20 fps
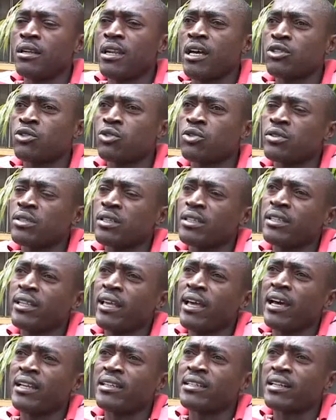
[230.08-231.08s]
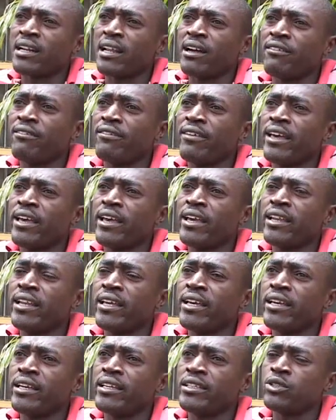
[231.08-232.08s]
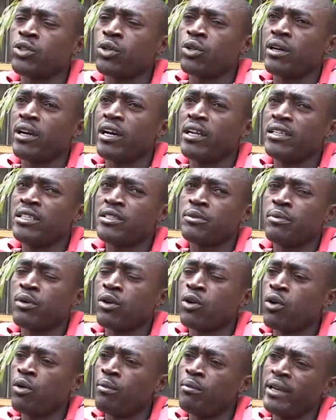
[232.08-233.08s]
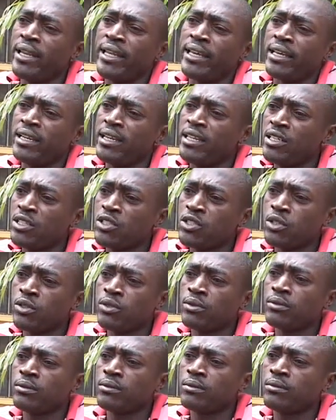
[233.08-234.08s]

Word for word: La société, à travers les organismes comme l'Église,